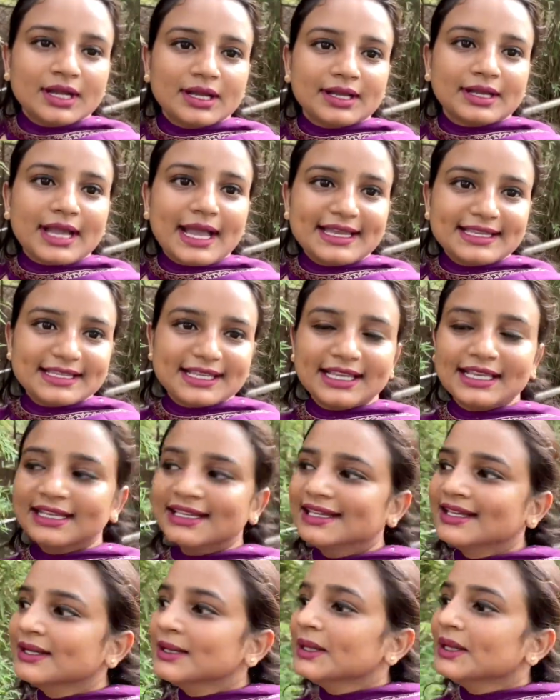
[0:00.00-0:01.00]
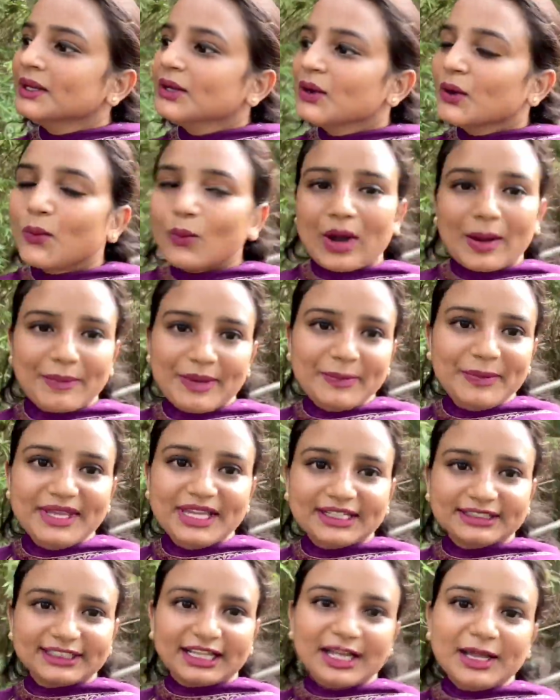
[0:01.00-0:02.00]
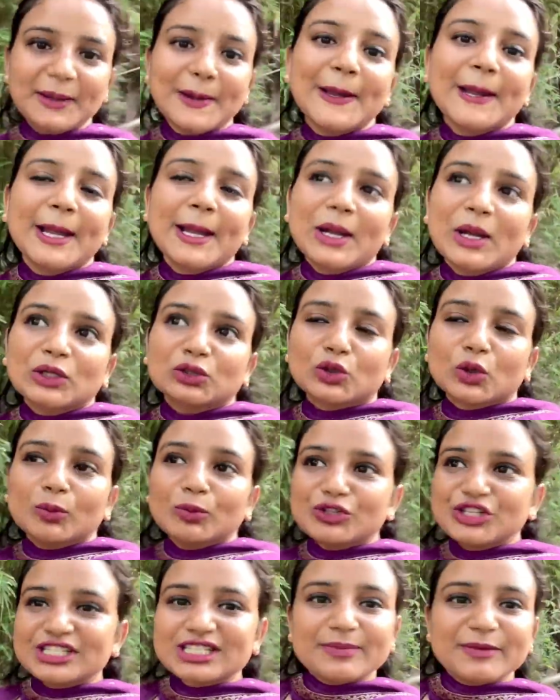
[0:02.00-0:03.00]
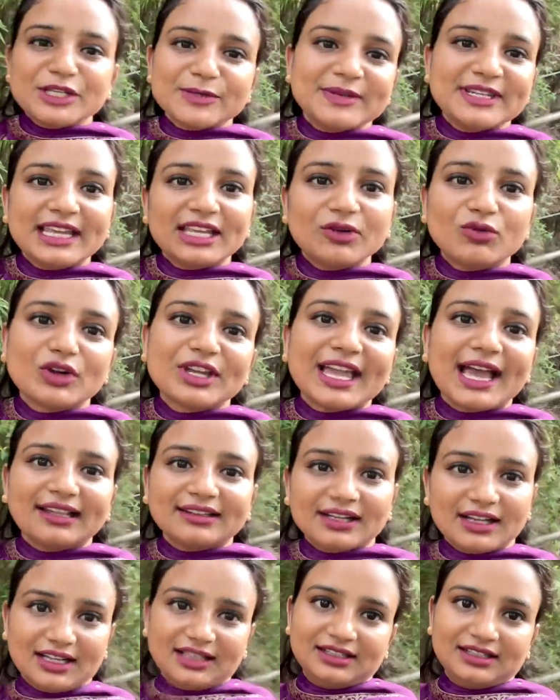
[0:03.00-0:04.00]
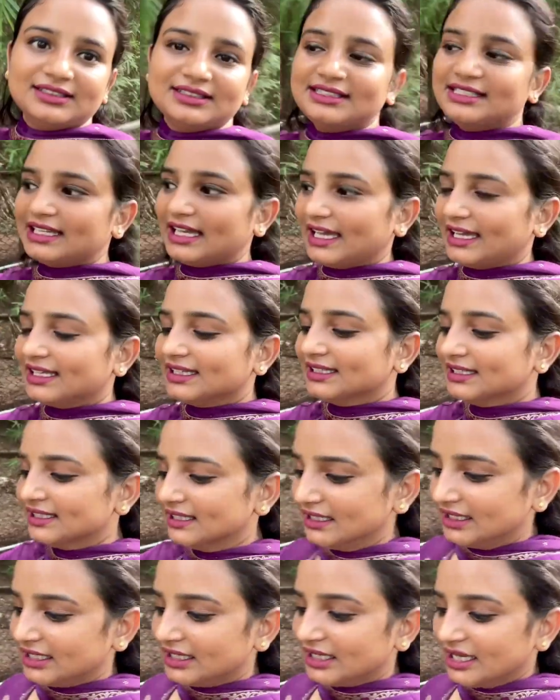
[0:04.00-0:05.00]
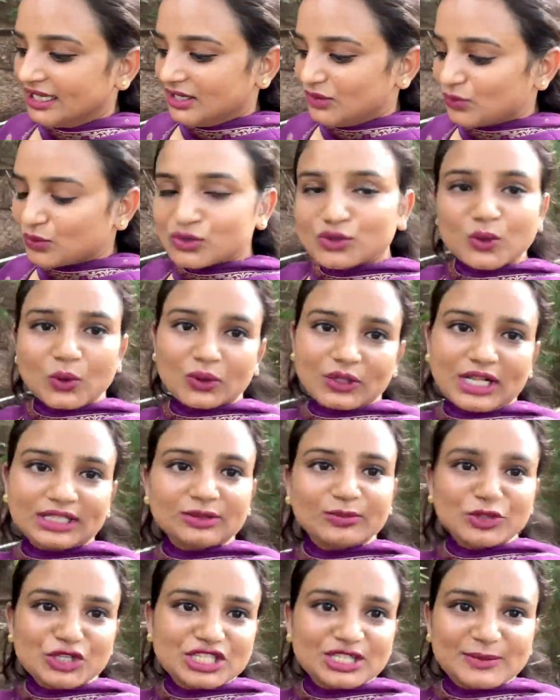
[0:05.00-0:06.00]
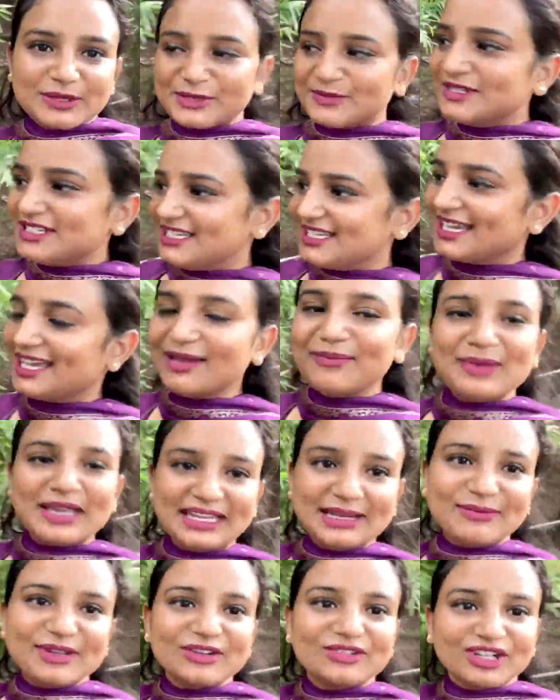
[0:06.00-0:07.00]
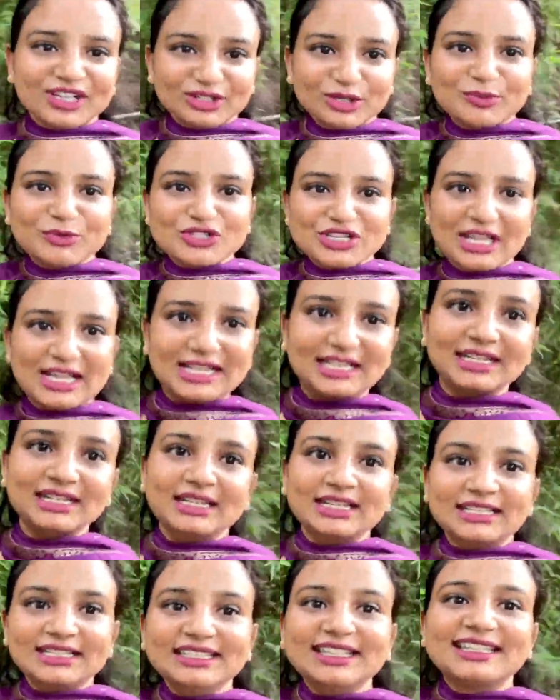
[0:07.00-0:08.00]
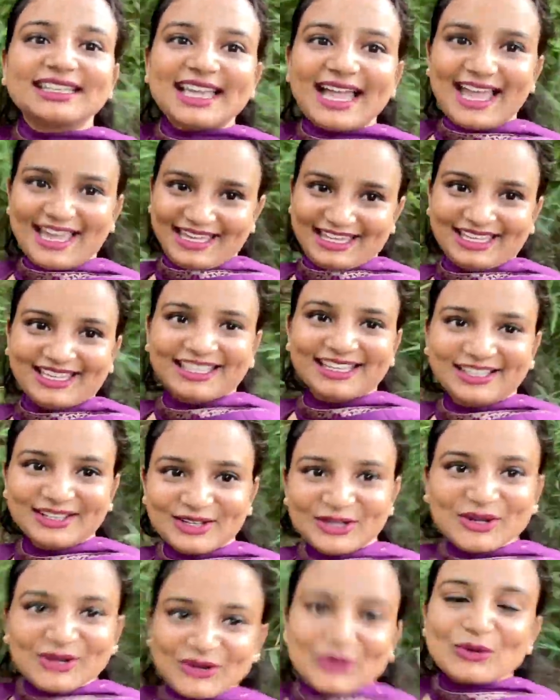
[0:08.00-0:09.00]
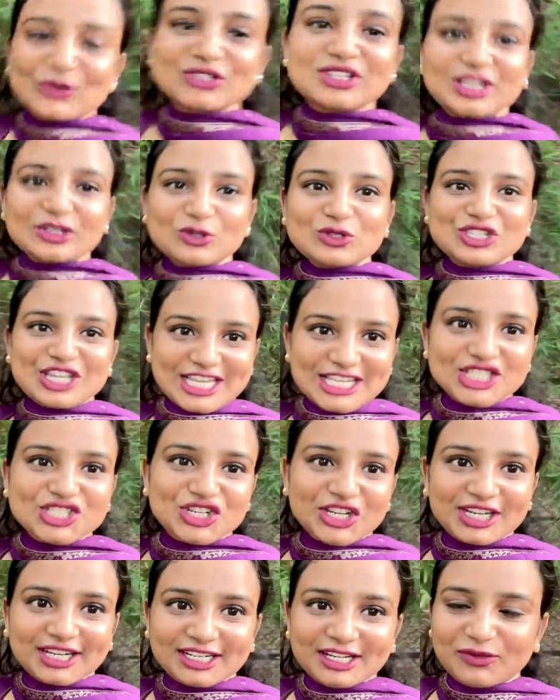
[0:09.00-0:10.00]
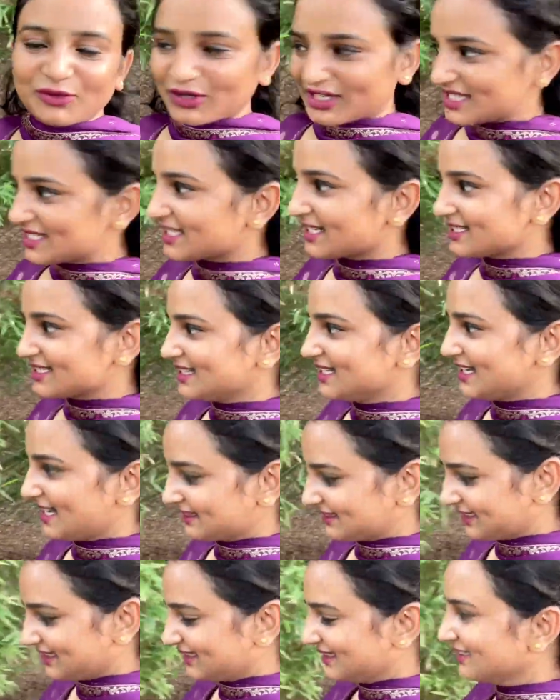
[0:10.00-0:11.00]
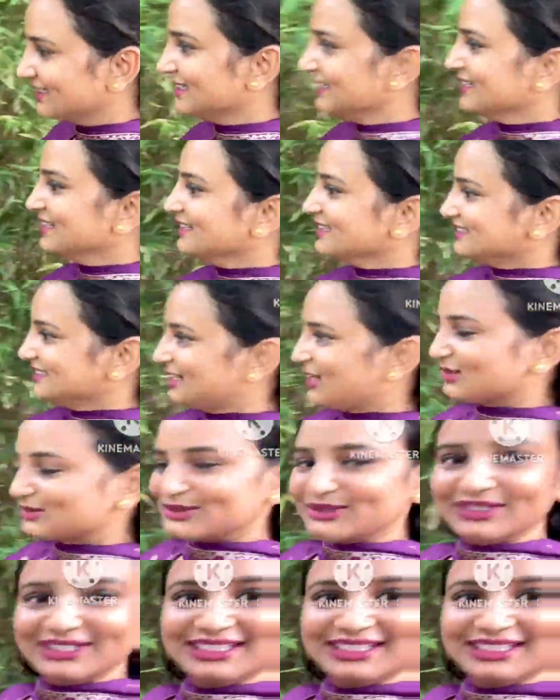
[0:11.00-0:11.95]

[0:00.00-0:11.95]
गाइज वहाँ पे बियर था तो मुझे समझ में नहीं आया कि वो क्या था ठीक है वो सो रहा था मुझे समझ में नहीं आया मैंने मेरे फ्रेंड को पूछा ये क्या है उसका जो जेस्चर है ना वो किस तरह से दिखाता है दिखाओ तो